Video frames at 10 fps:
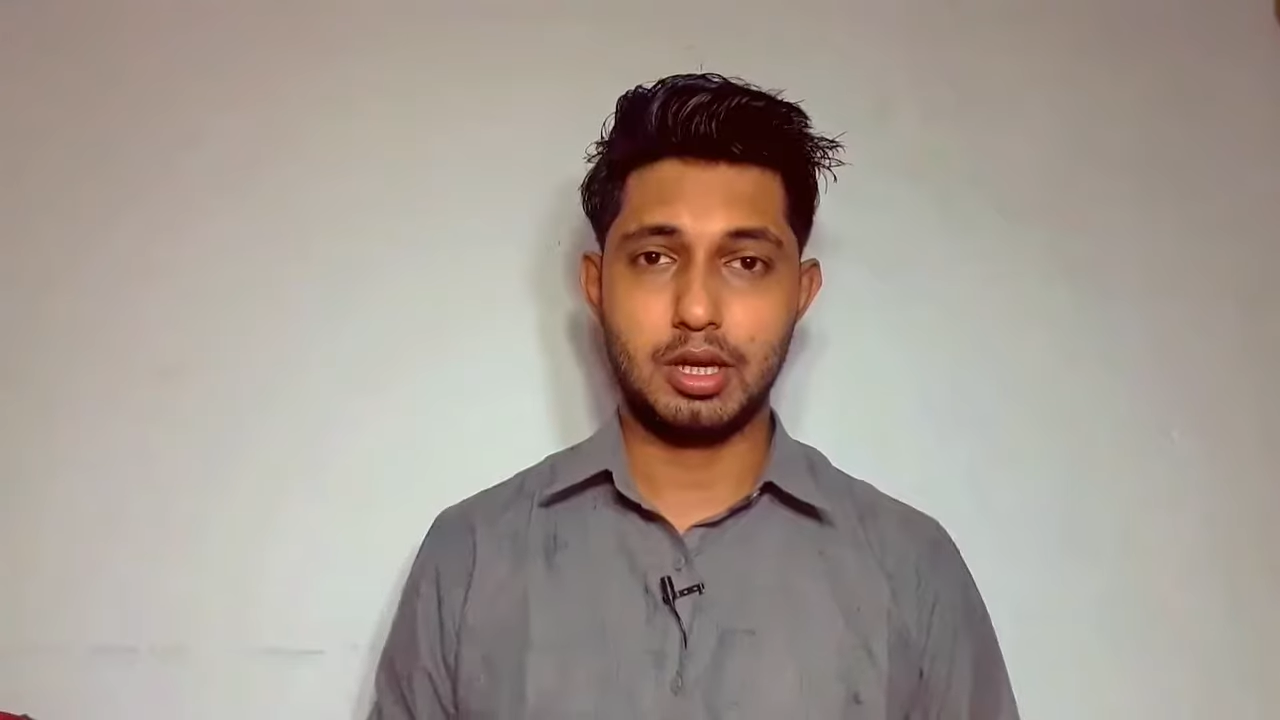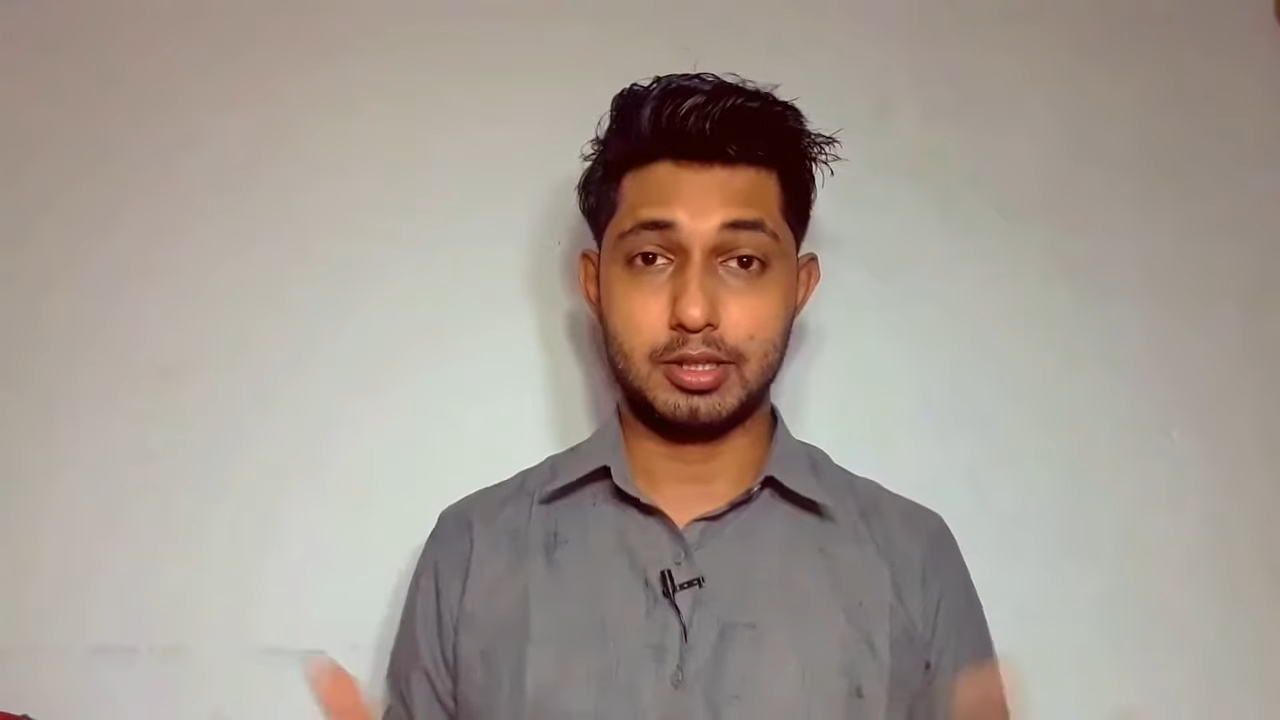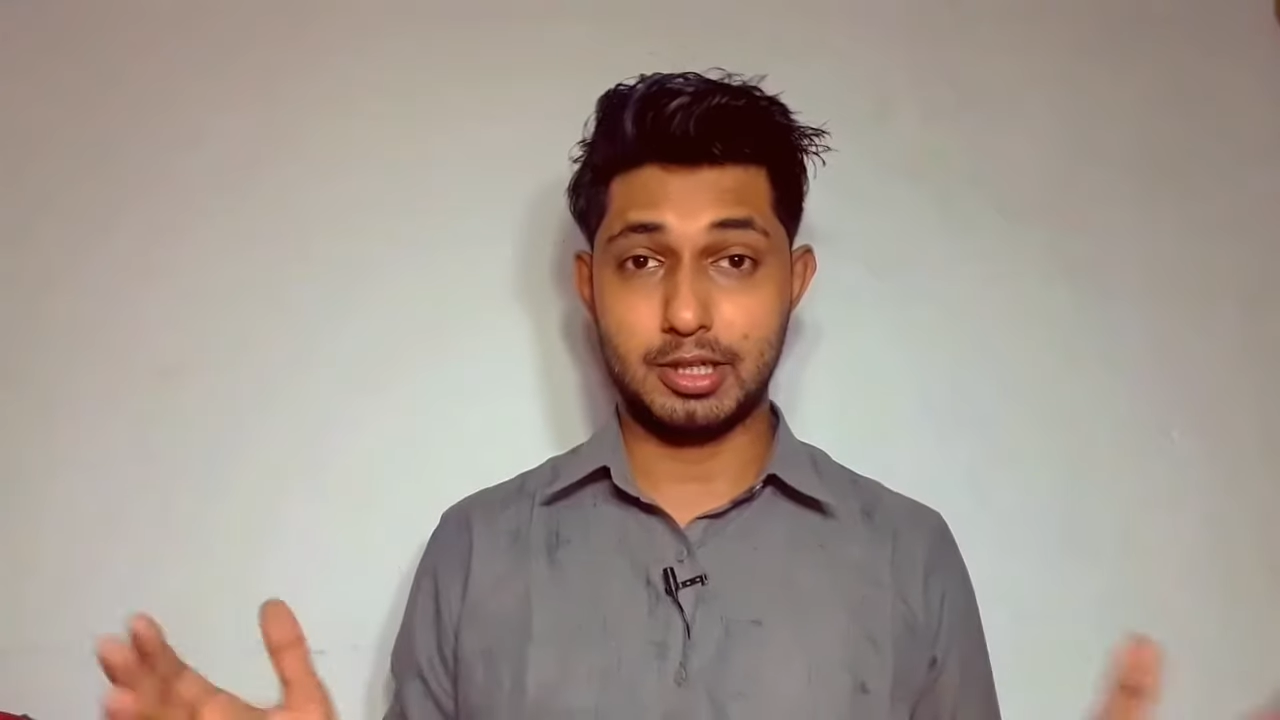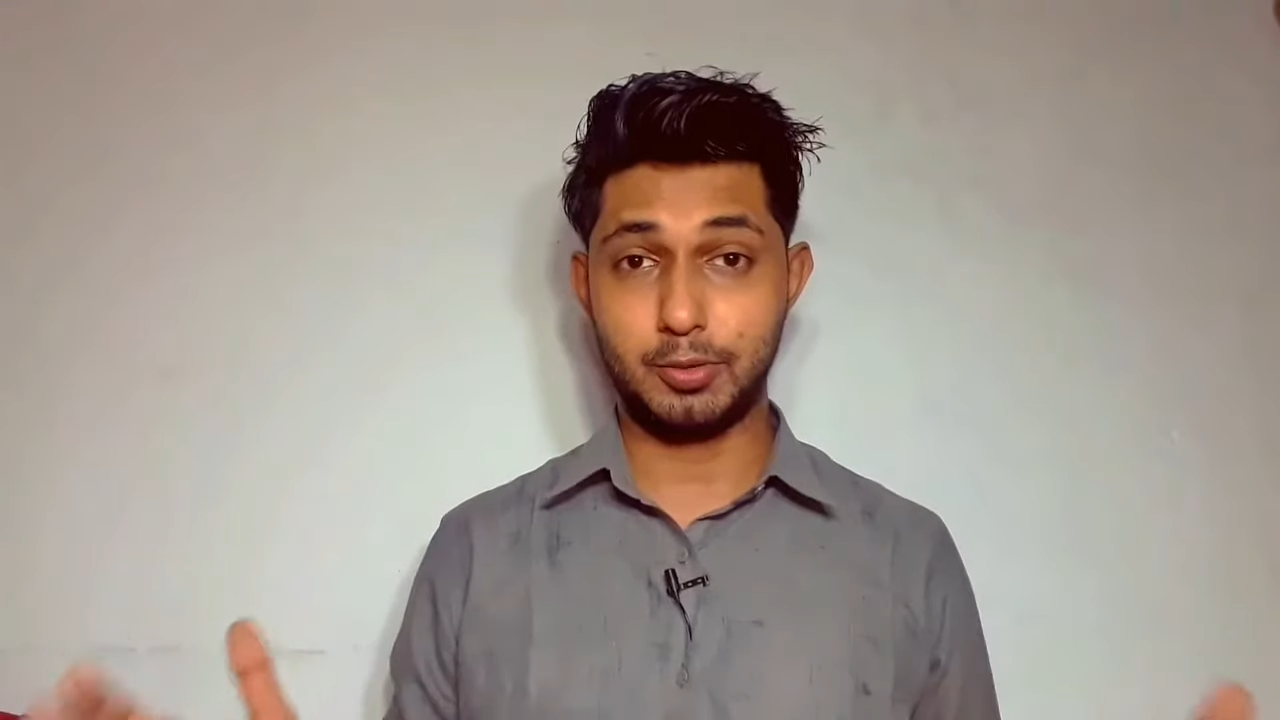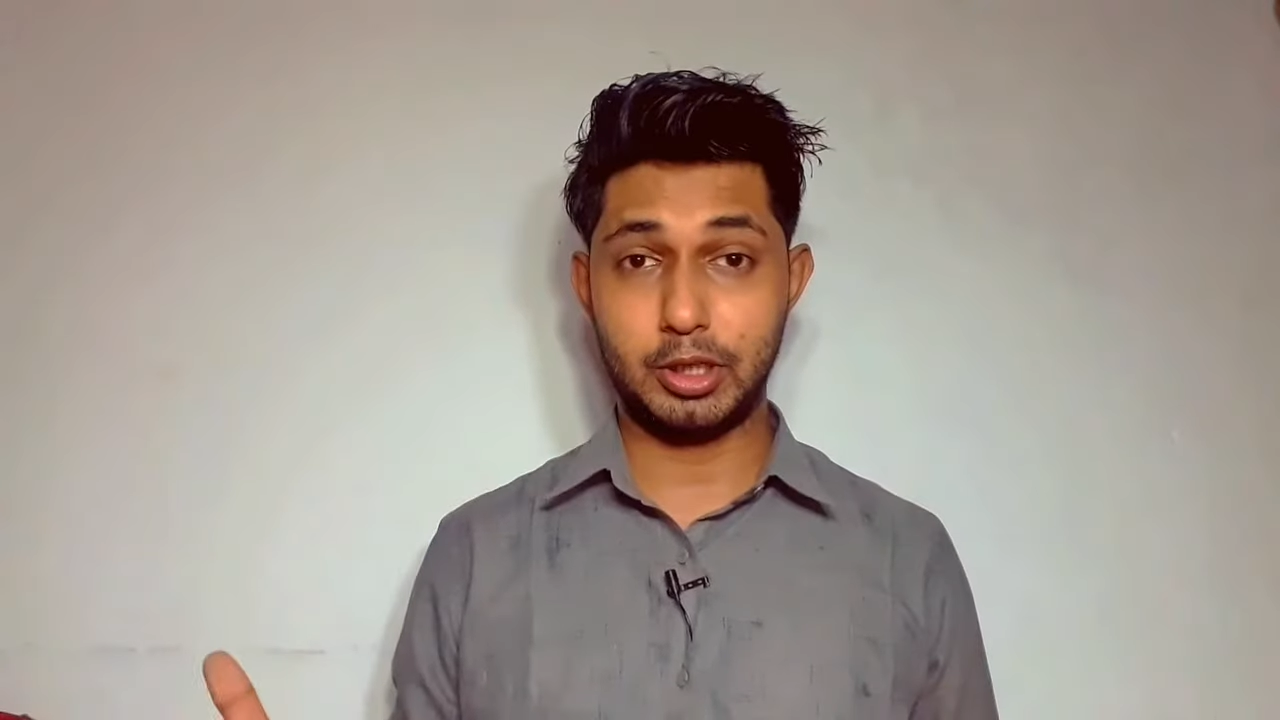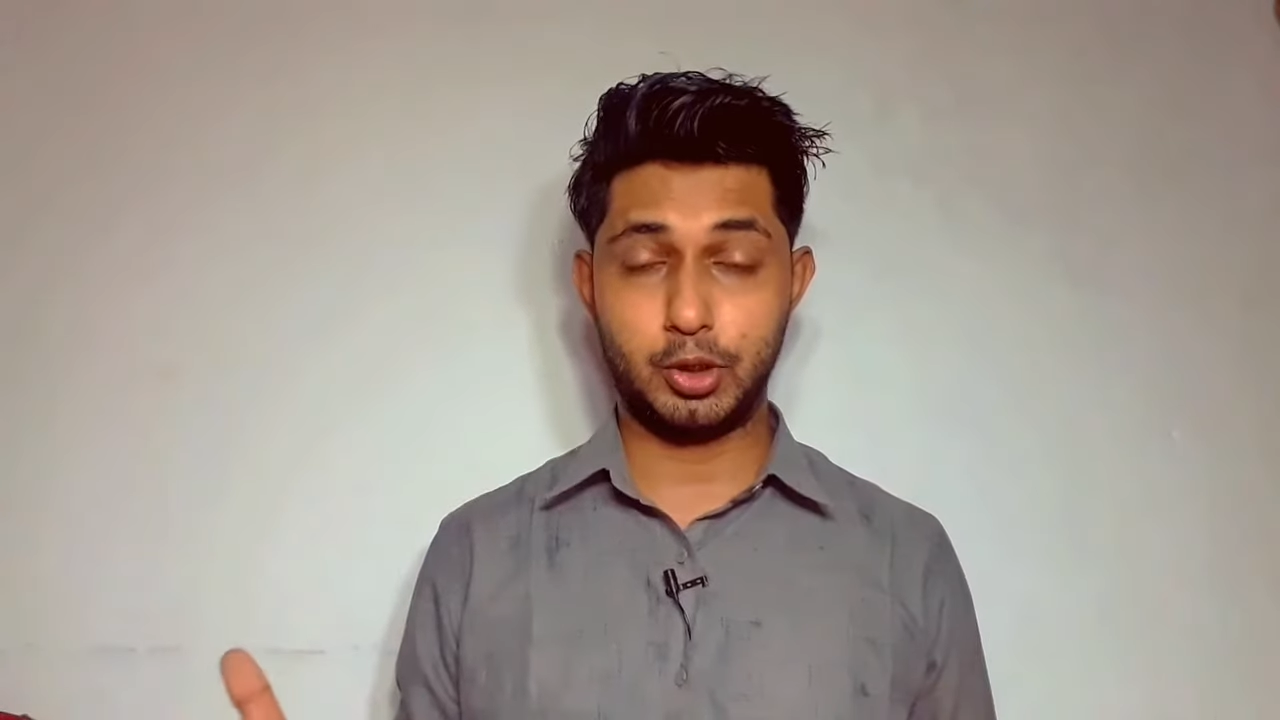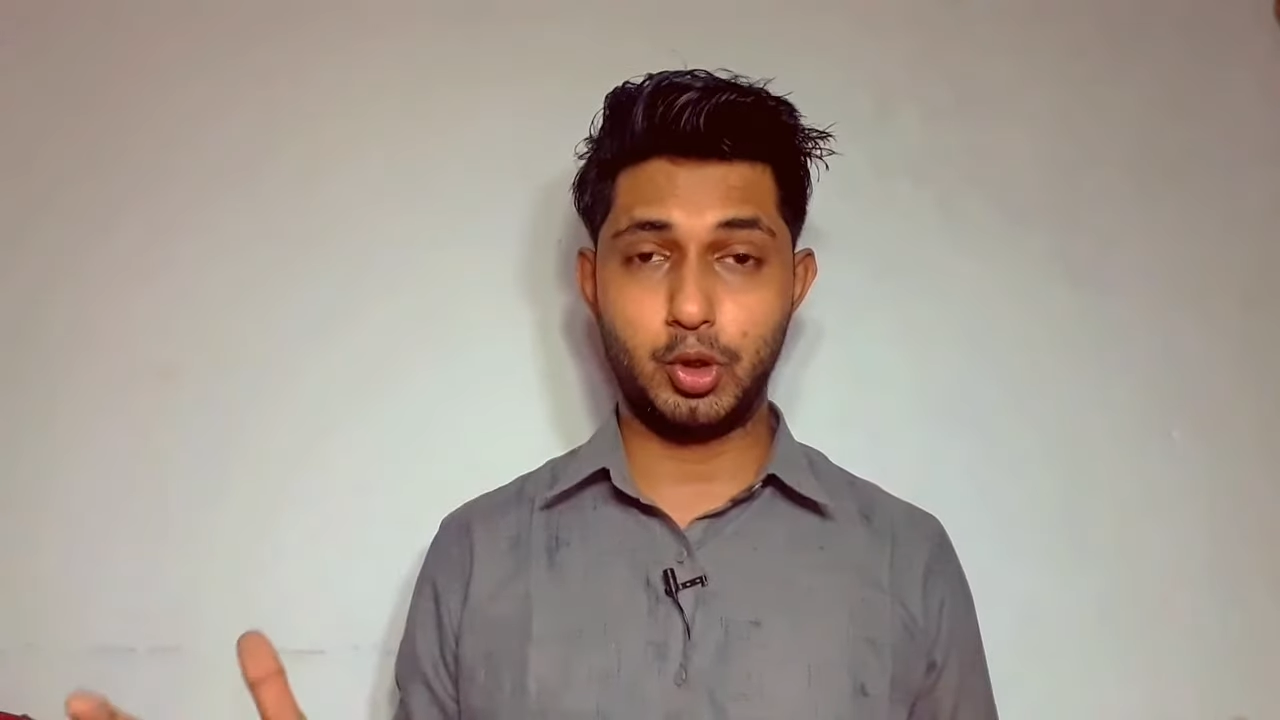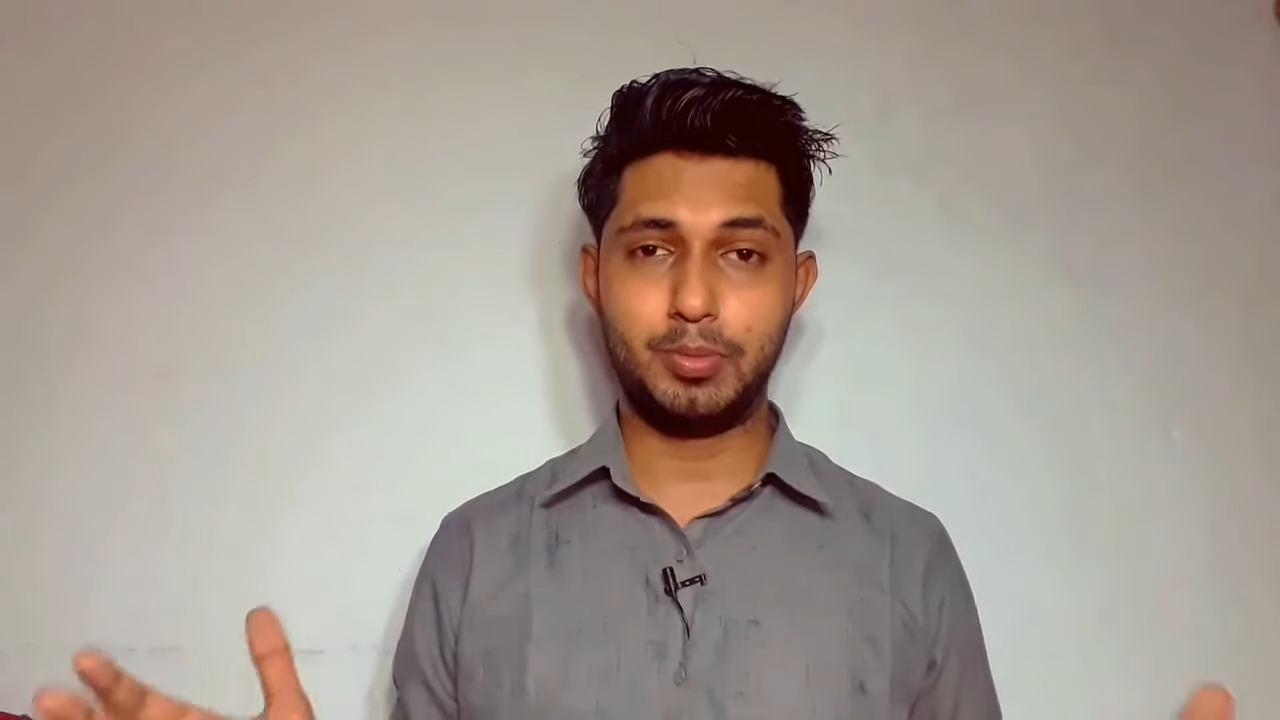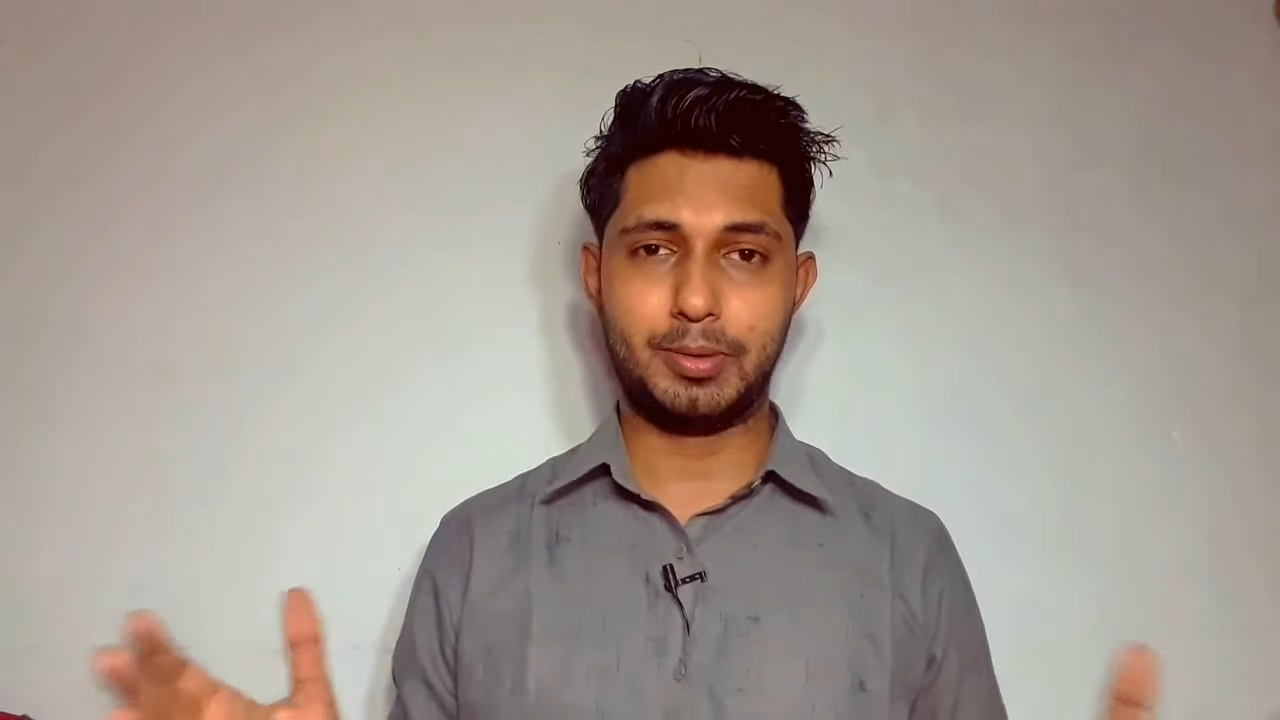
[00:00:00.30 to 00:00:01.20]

আসসালামু আলাইকুম